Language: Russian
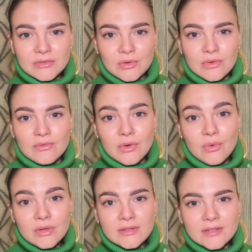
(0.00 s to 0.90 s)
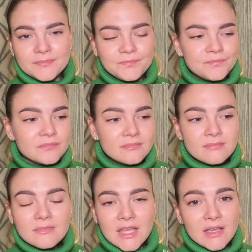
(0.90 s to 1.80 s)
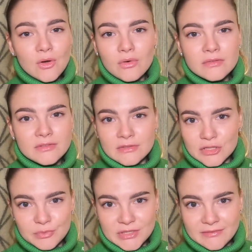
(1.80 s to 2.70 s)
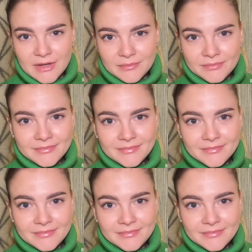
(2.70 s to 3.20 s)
Нового года и какого-то волшебства.